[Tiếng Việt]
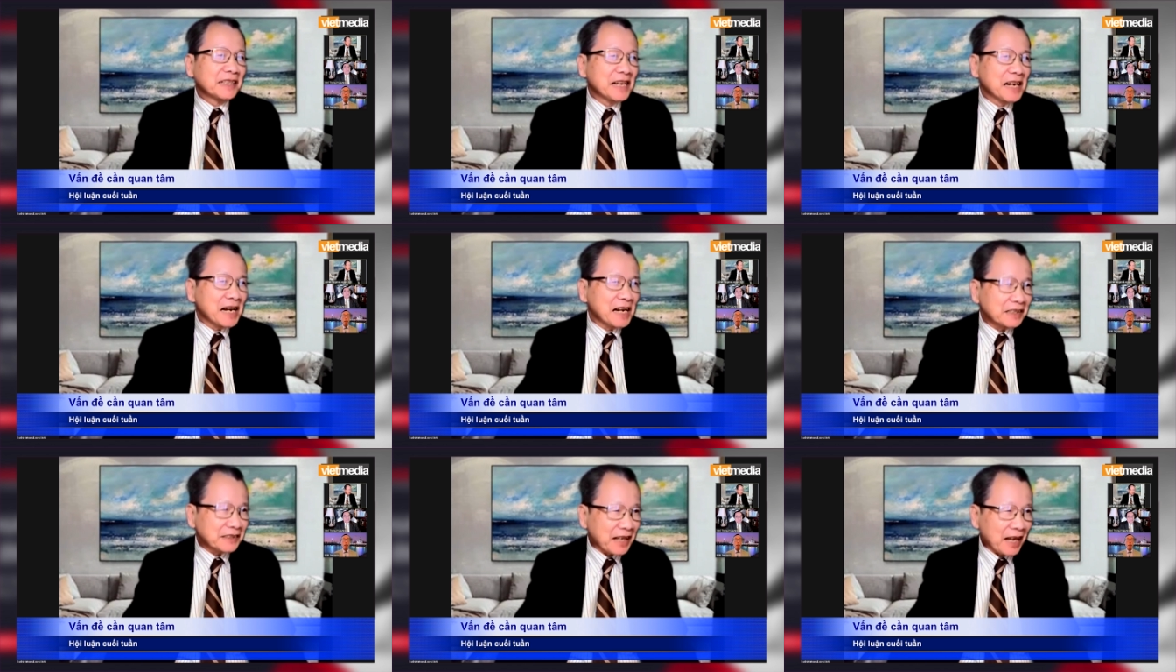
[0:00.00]

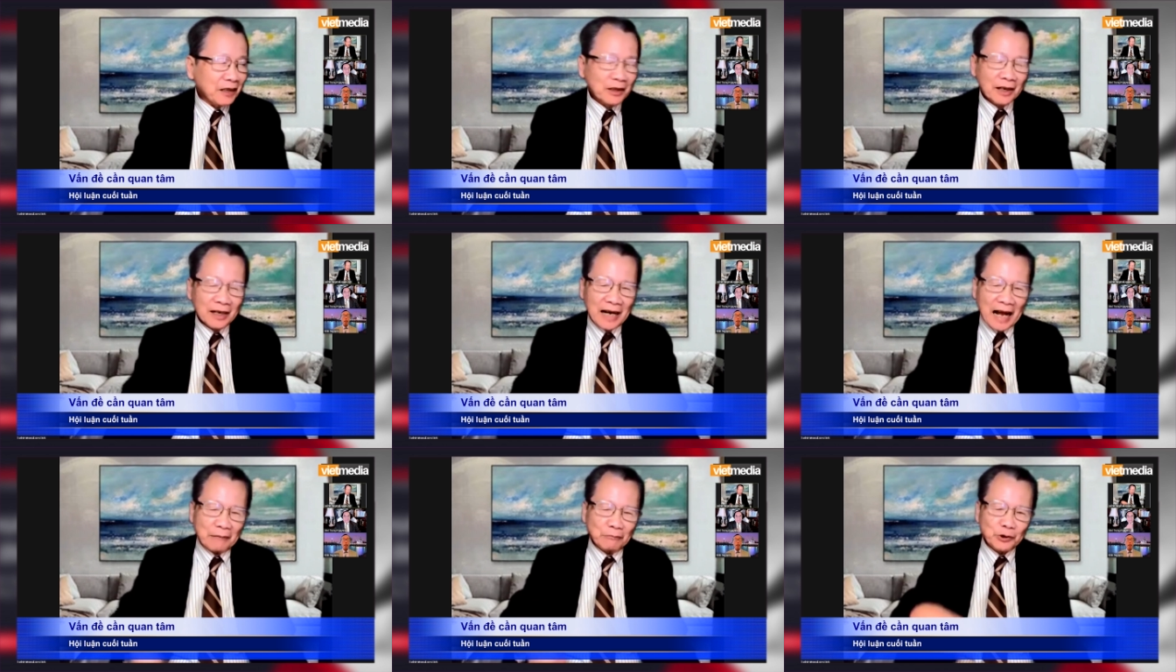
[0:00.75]
chia
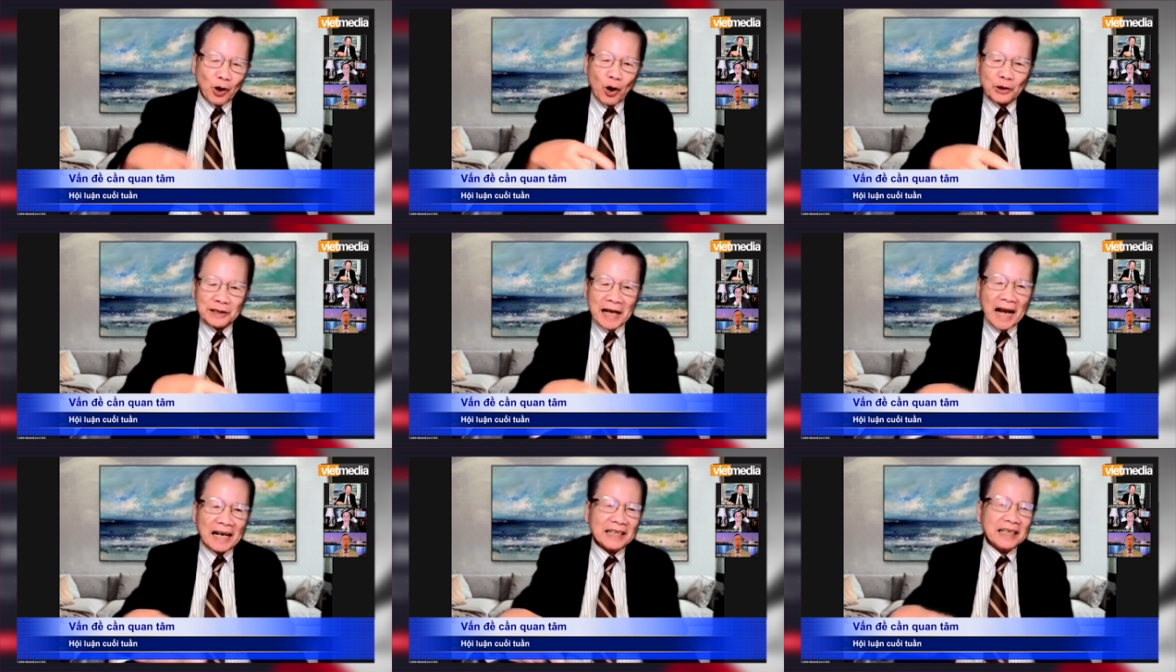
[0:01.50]
làm rõ
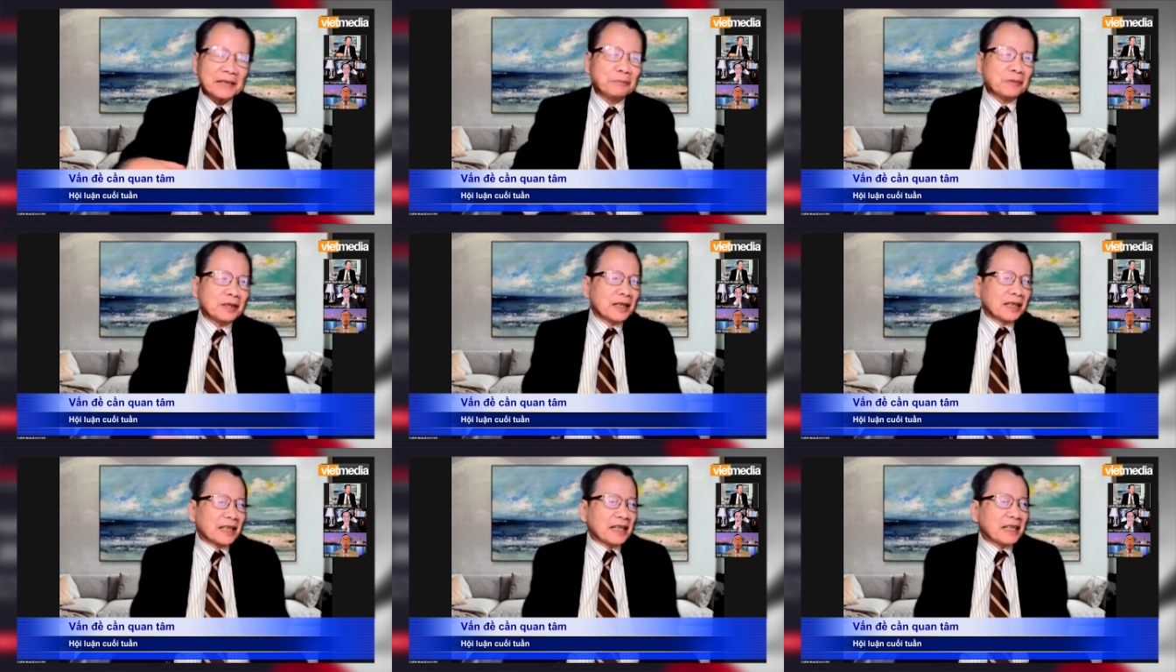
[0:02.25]
ràng cái
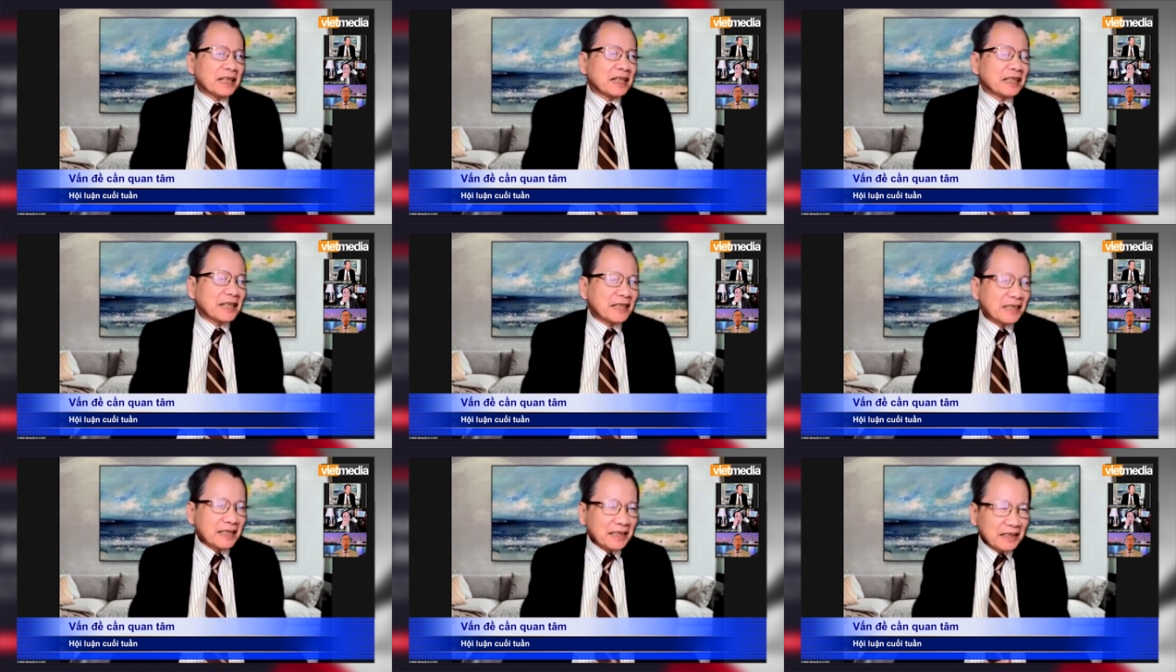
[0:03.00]
cái cái
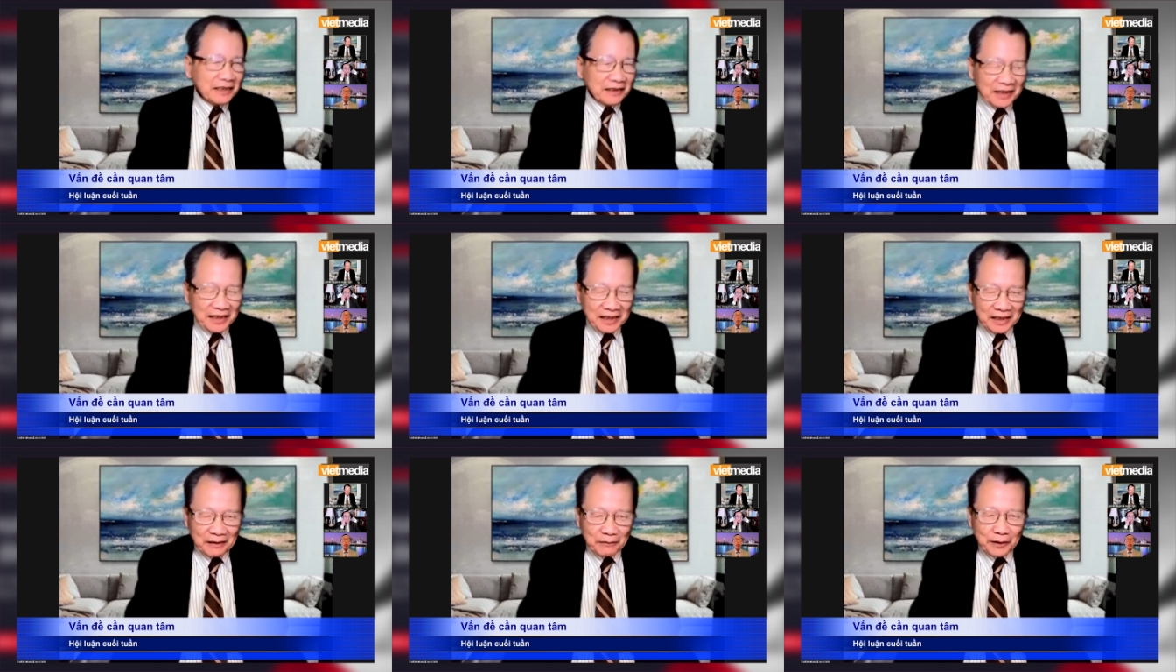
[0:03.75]
cái cái,
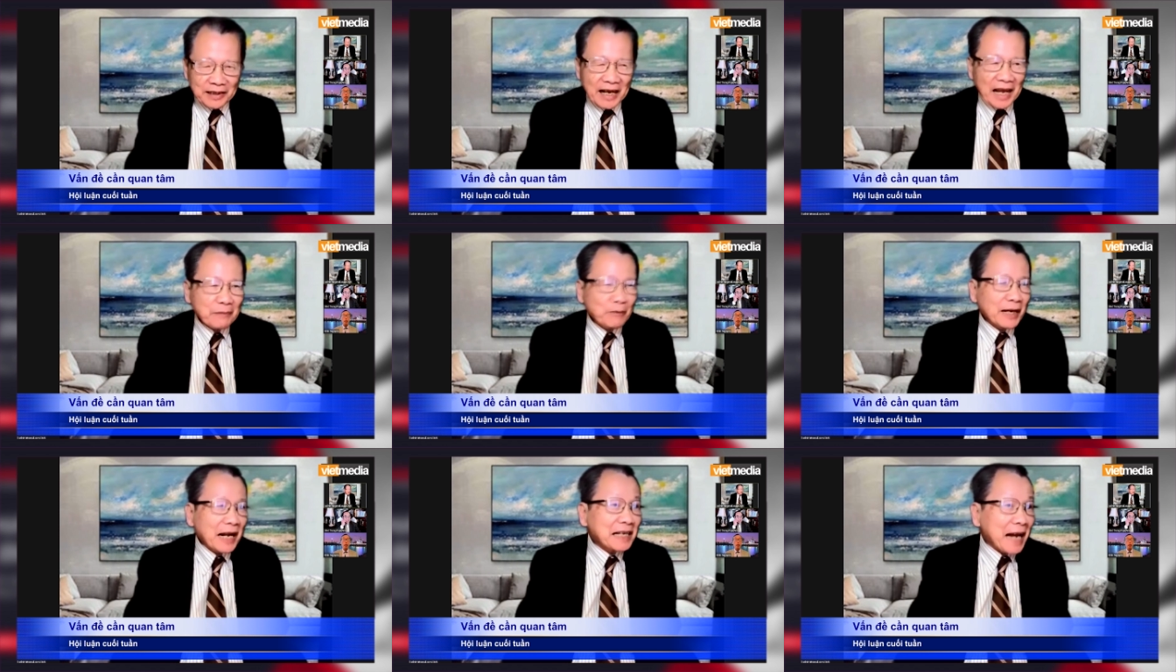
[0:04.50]
cái là vấn
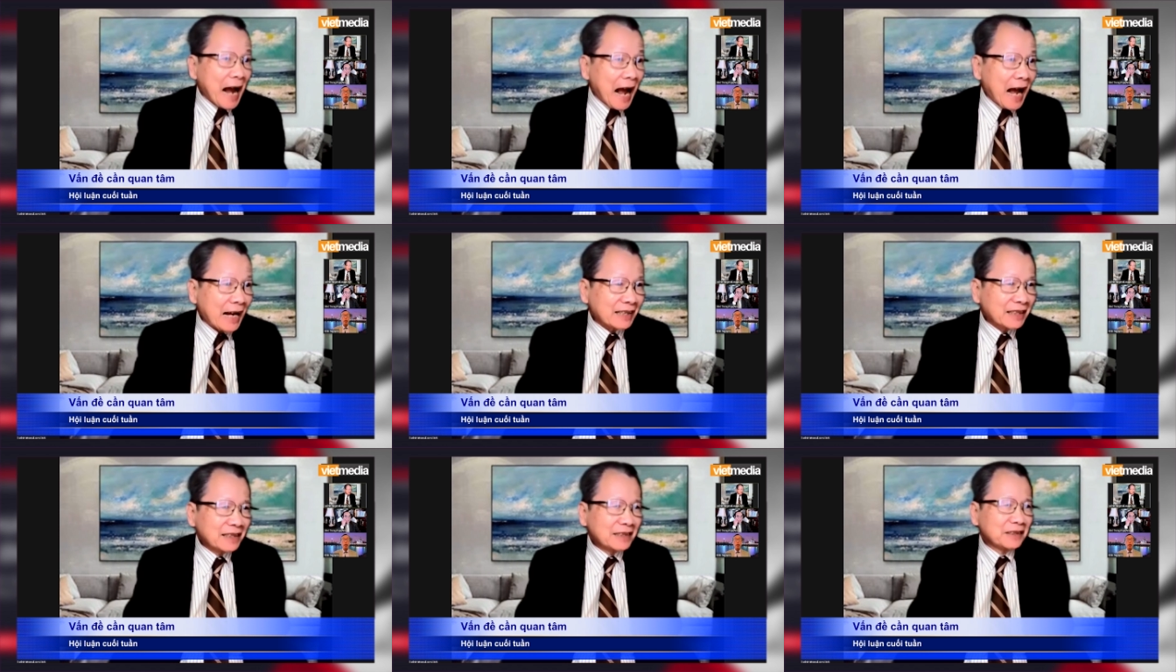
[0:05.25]
đề mà đánh cá
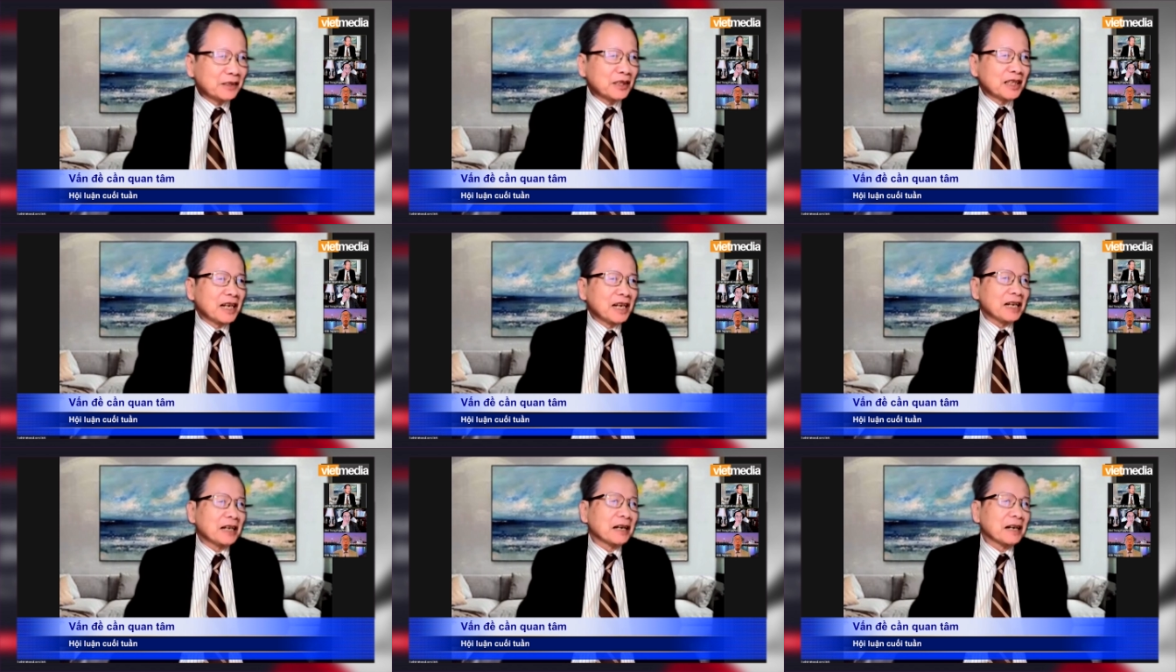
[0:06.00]
giữa